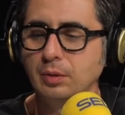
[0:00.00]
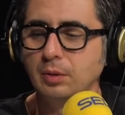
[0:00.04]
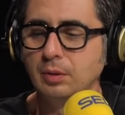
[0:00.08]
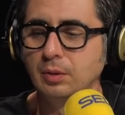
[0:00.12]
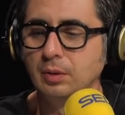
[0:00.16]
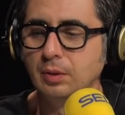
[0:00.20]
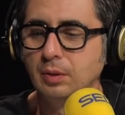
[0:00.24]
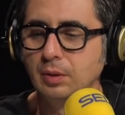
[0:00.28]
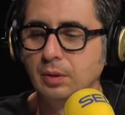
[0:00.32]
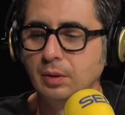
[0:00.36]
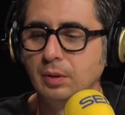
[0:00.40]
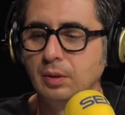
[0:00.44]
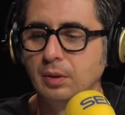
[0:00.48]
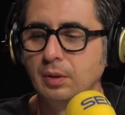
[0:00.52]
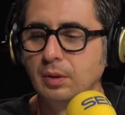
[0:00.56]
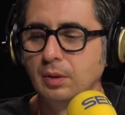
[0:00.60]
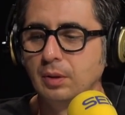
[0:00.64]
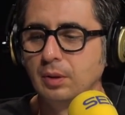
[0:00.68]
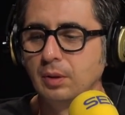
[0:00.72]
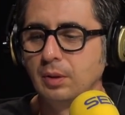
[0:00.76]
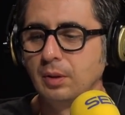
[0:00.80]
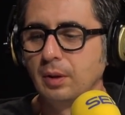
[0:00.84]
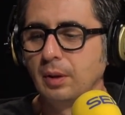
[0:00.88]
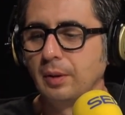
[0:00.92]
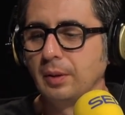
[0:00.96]
Va también,
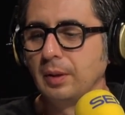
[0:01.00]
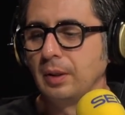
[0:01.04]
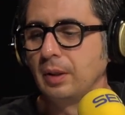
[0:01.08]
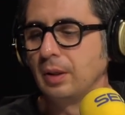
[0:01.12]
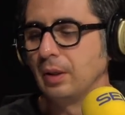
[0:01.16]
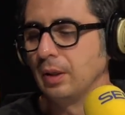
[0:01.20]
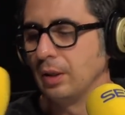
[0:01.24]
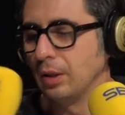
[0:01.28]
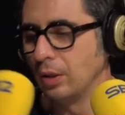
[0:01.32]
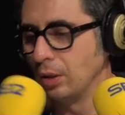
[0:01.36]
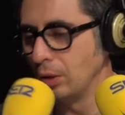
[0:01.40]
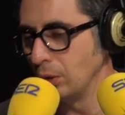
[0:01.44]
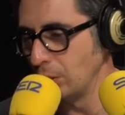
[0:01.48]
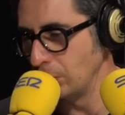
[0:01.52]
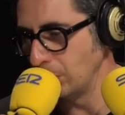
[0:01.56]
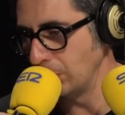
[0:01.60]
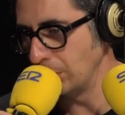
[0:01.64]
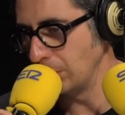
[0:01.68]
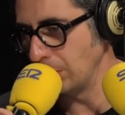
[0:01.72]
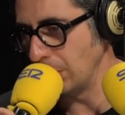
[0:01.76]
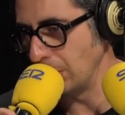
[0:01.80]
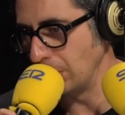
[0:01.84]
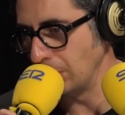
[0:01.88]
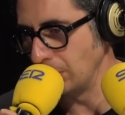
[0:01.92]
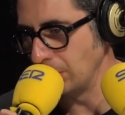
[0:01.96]
va.
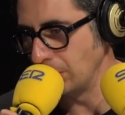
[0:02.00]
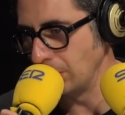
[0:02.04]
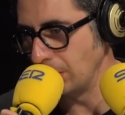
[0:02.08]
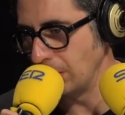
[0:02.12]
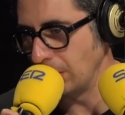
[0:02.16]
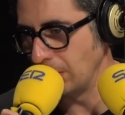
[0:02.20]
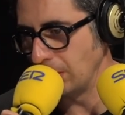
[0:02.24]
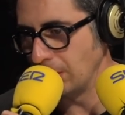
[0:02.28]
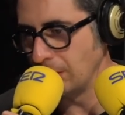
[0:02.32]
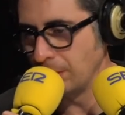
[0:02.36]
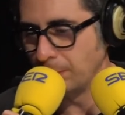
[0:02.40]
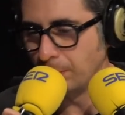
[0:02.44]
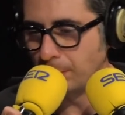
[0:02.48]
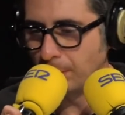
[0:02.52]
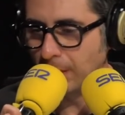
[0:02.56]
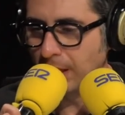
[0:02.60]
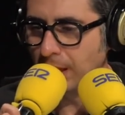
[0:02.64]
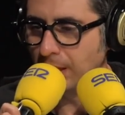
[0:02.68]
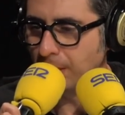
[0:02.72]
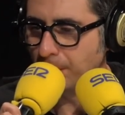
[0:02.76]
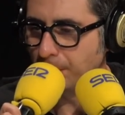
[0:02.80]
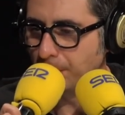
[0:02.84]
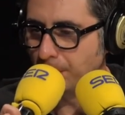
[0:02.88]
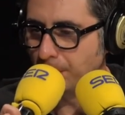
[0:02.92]
Sí, sí. Va,